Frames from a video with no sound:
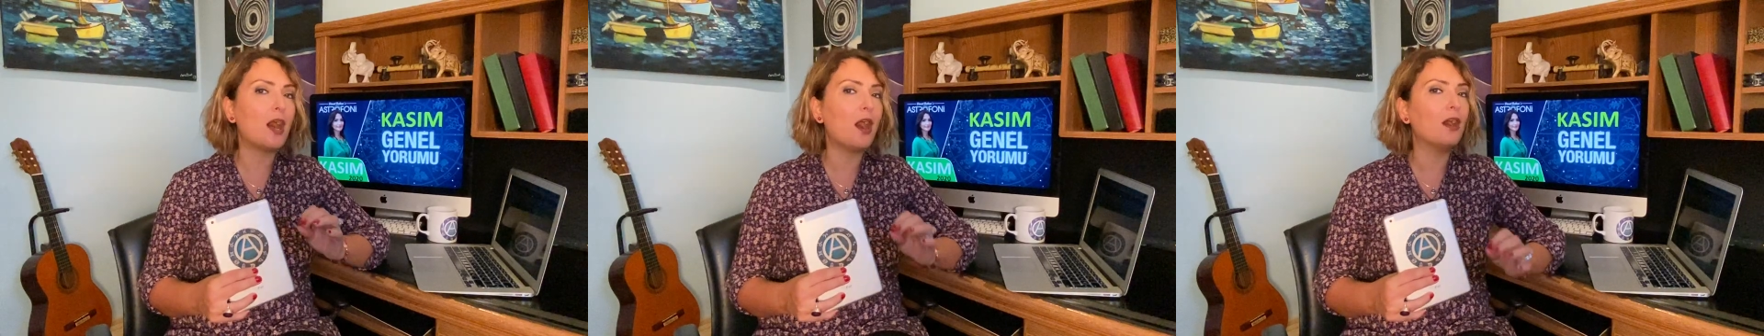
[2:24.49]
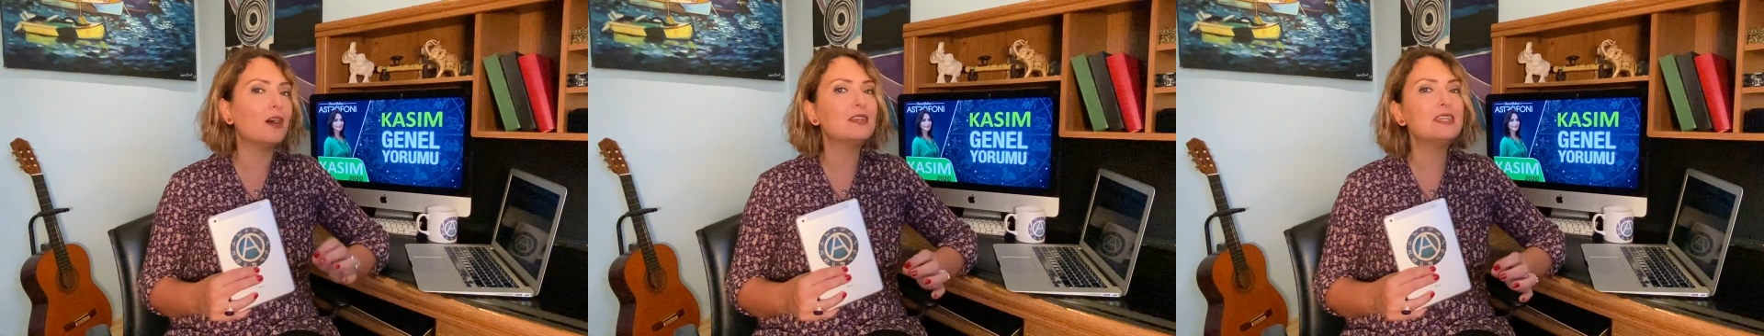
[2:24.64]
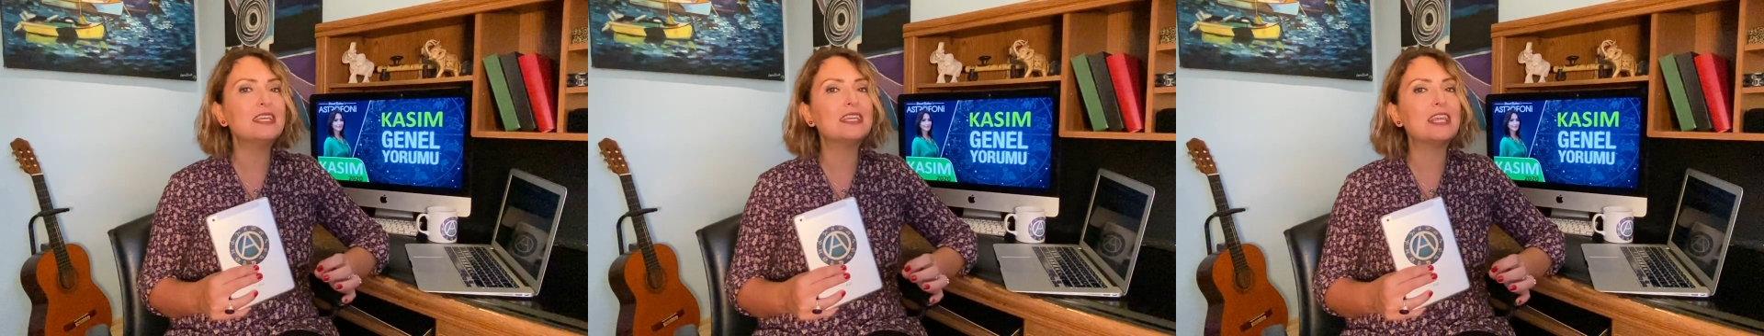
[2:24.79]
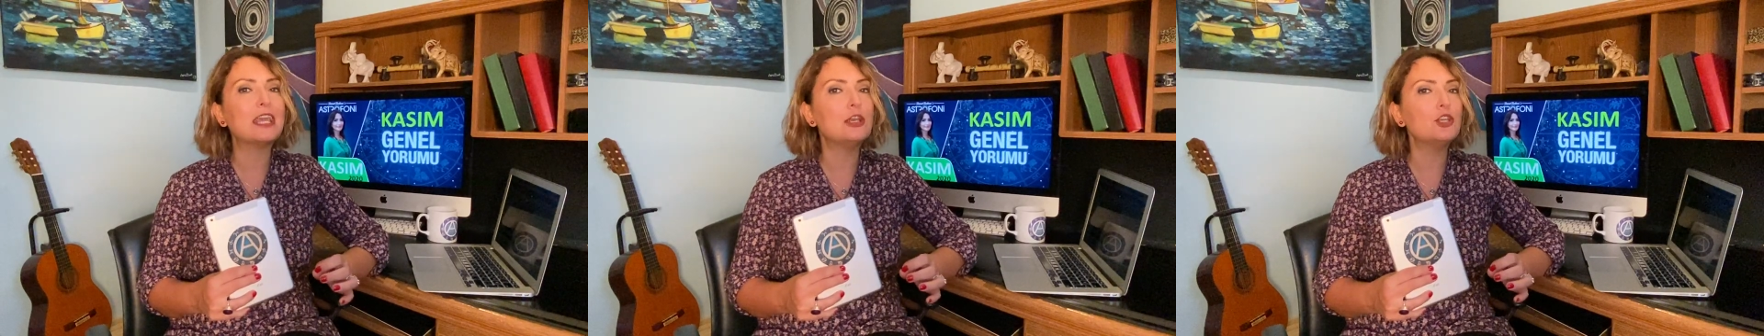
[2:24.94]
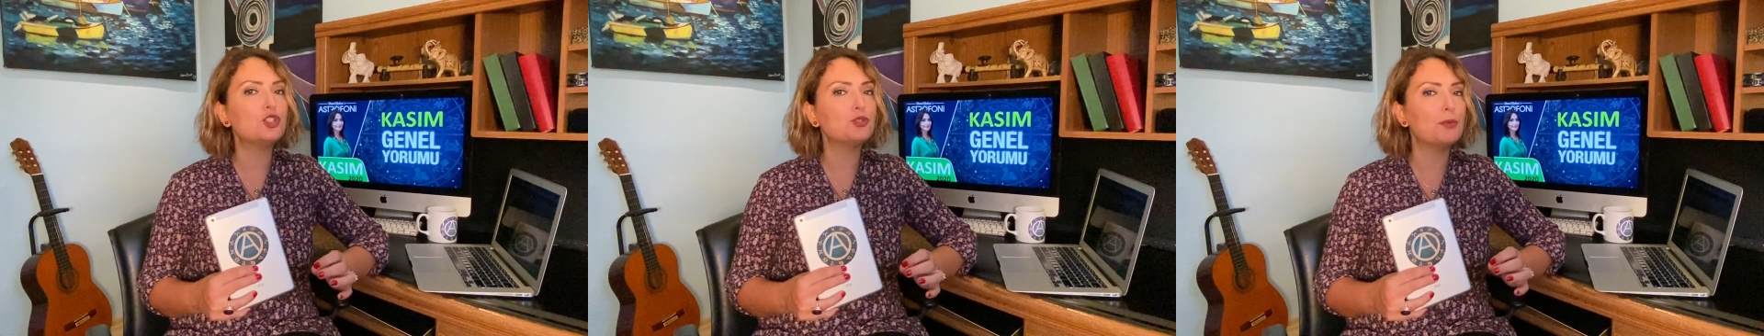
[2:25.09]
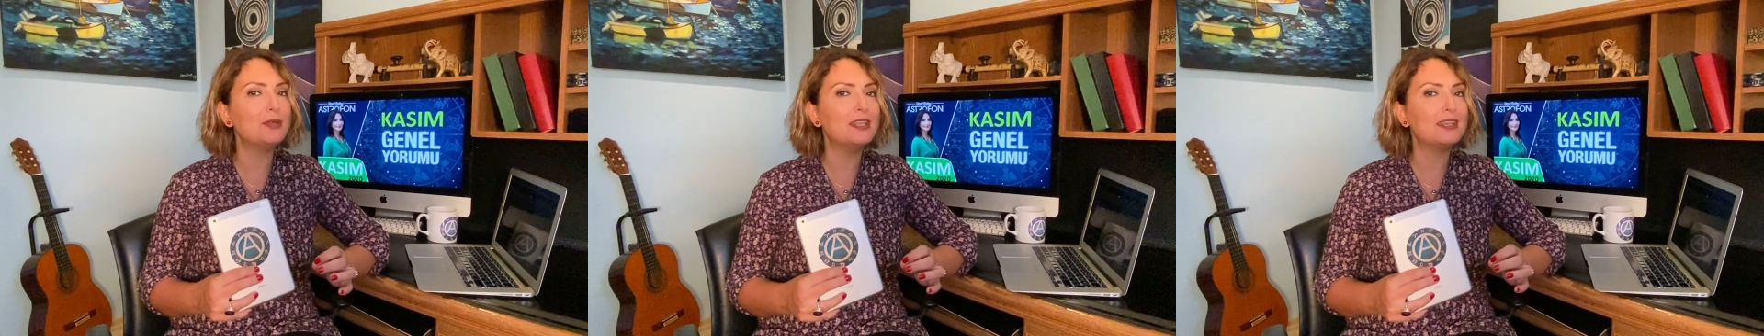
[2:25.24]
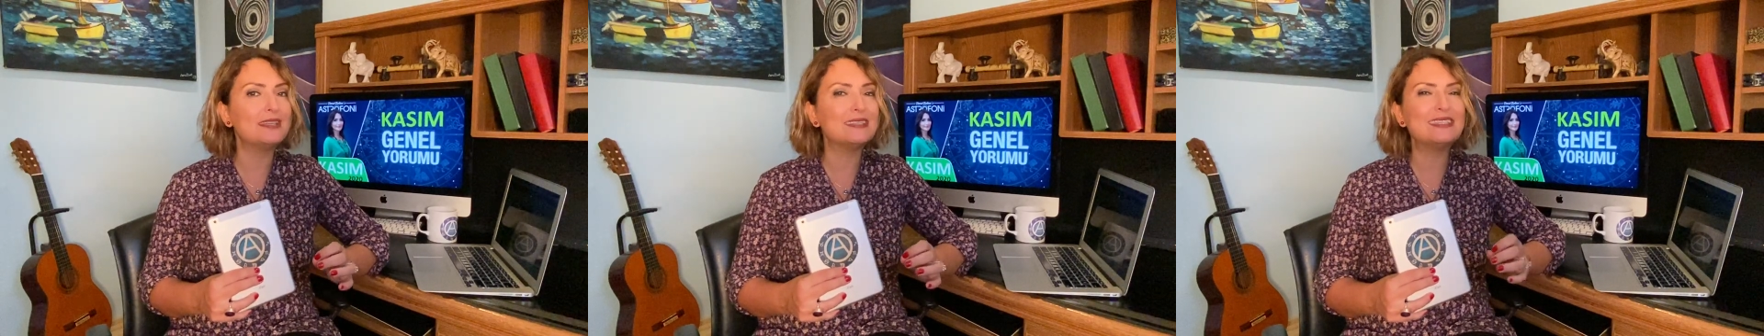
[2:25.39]
ani
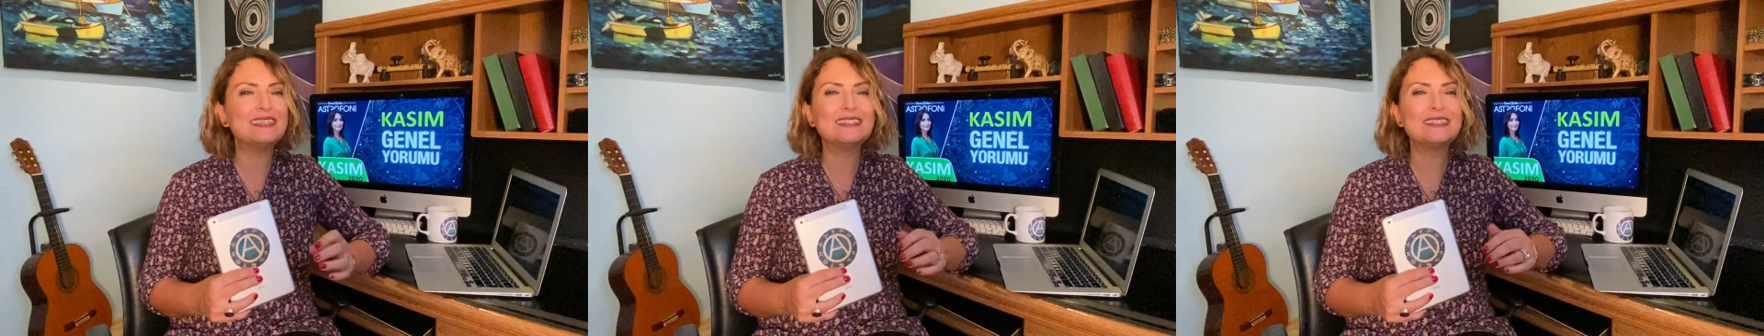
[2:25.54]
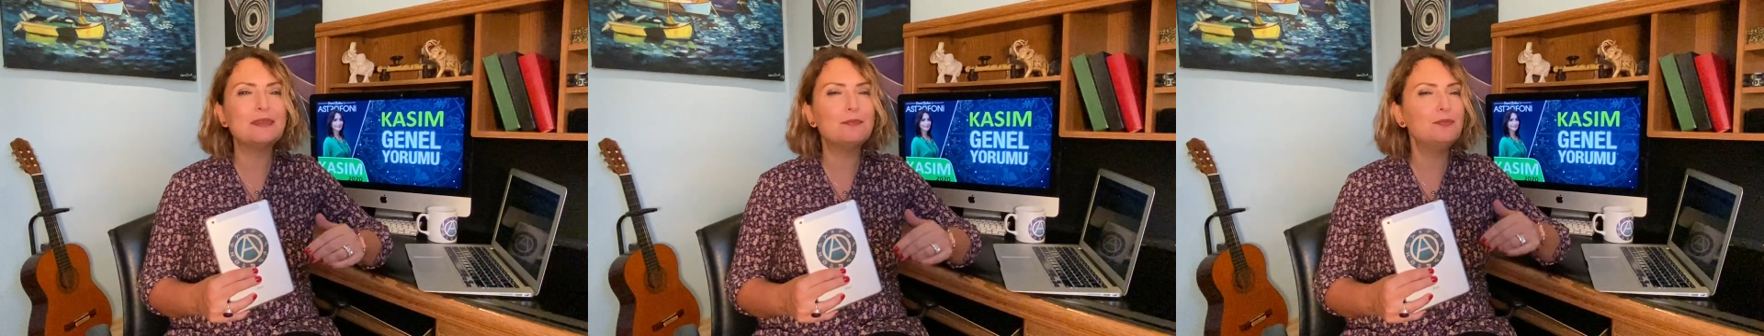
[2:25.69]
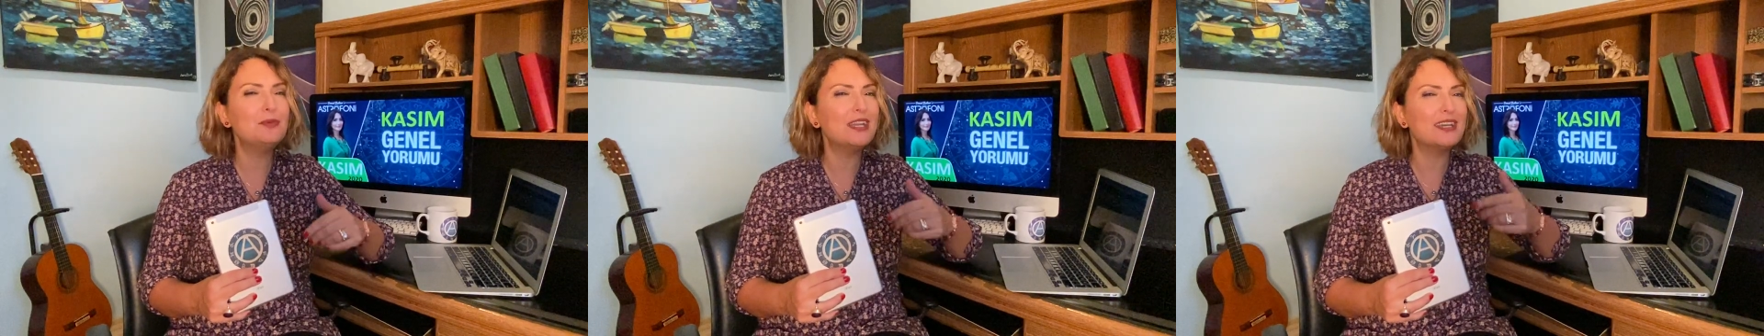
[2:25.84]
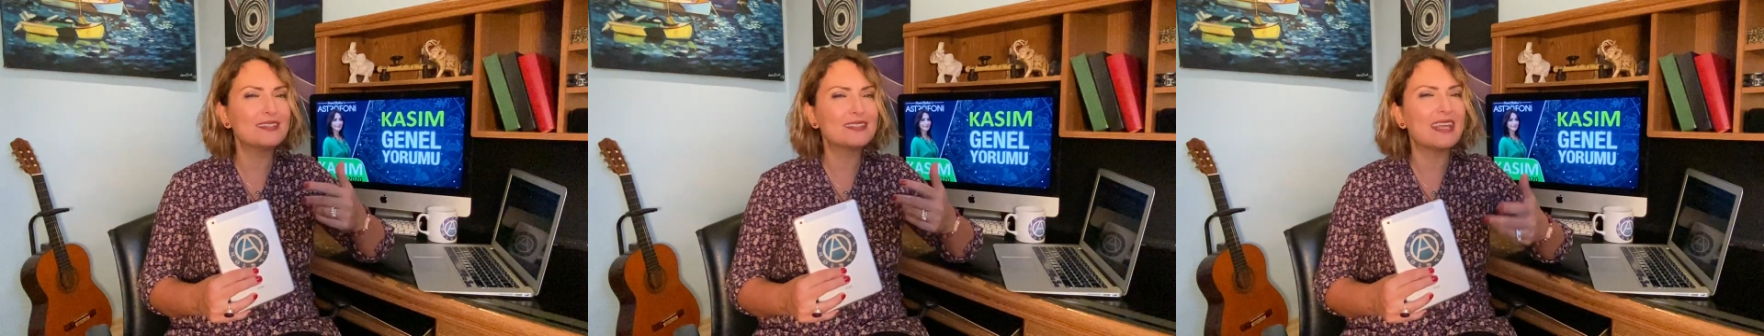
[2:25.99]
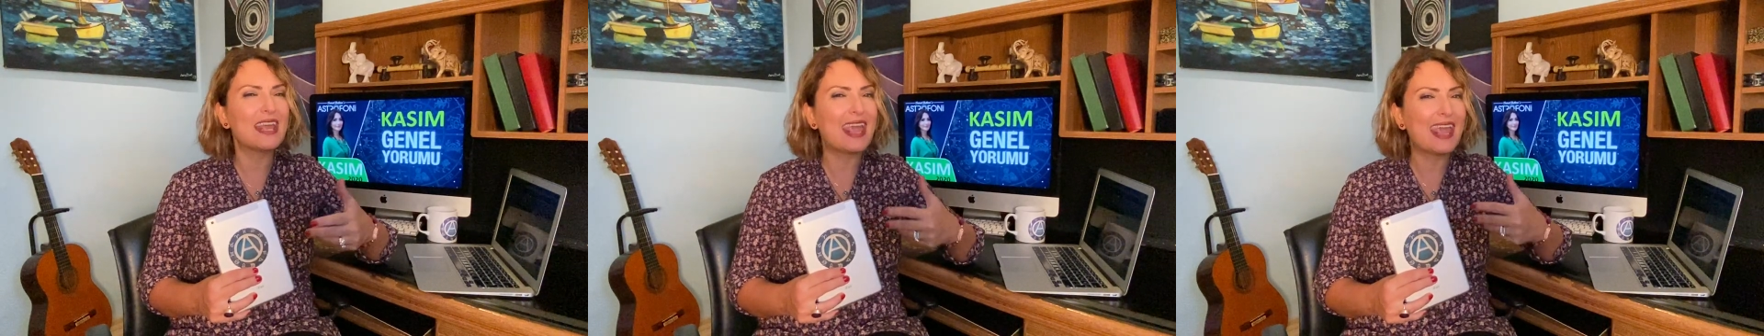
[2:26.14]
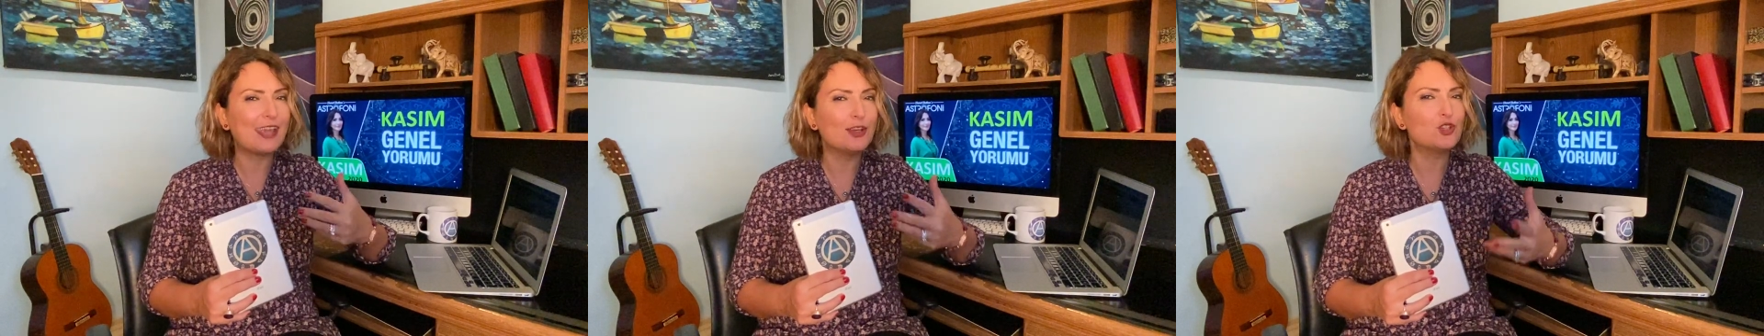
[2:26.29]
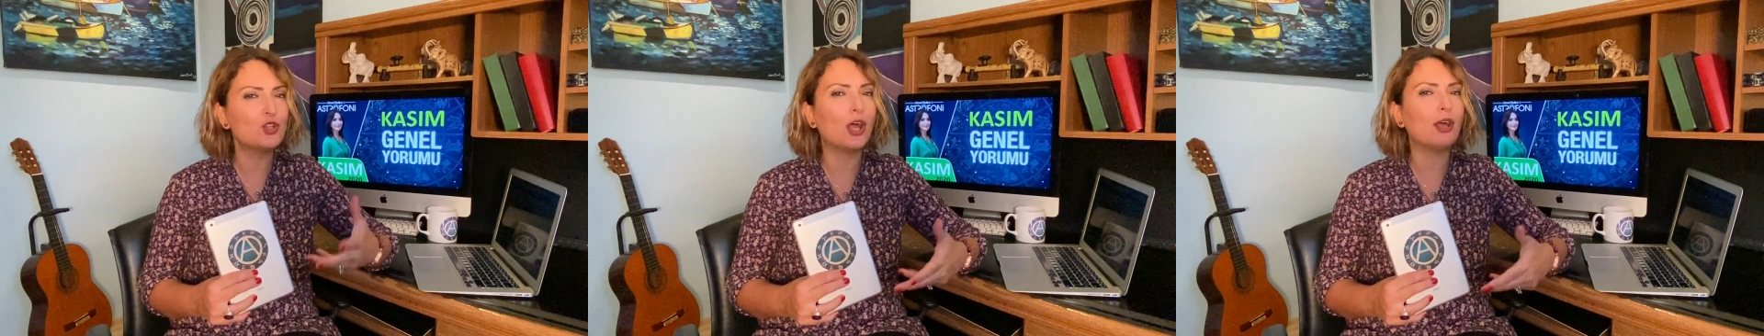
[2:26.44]
gelişmelerin sizde biraz
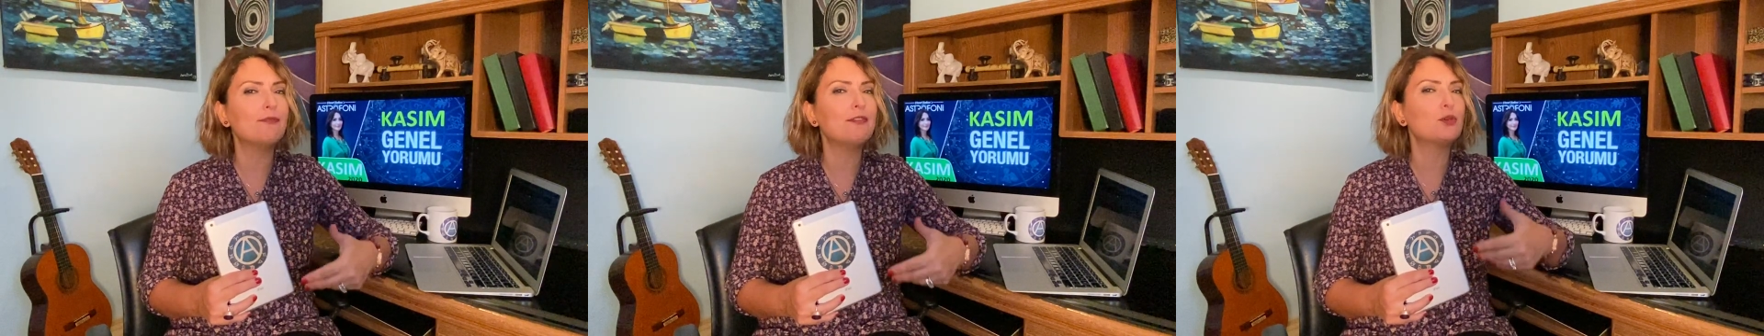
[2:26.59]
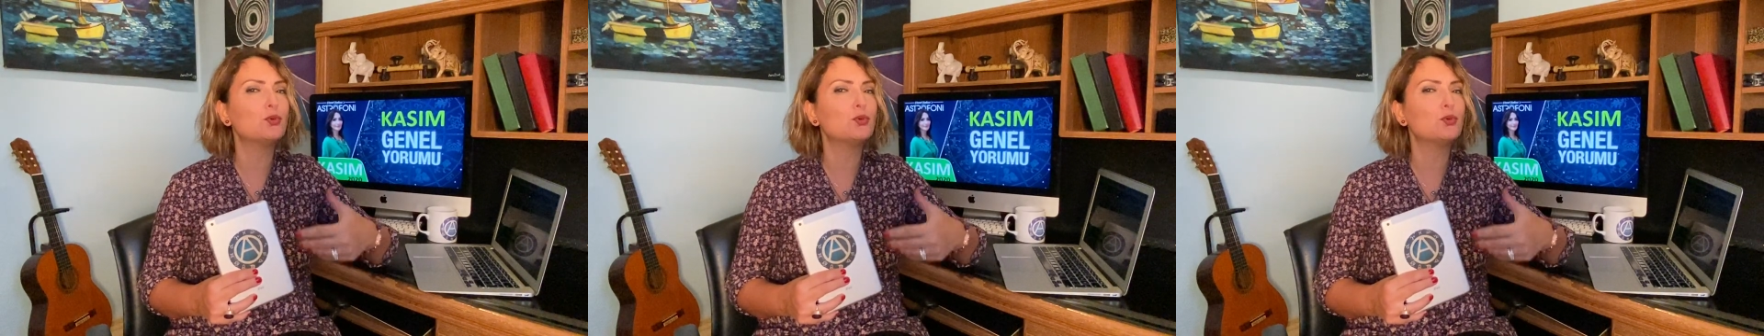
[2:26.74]
heyecan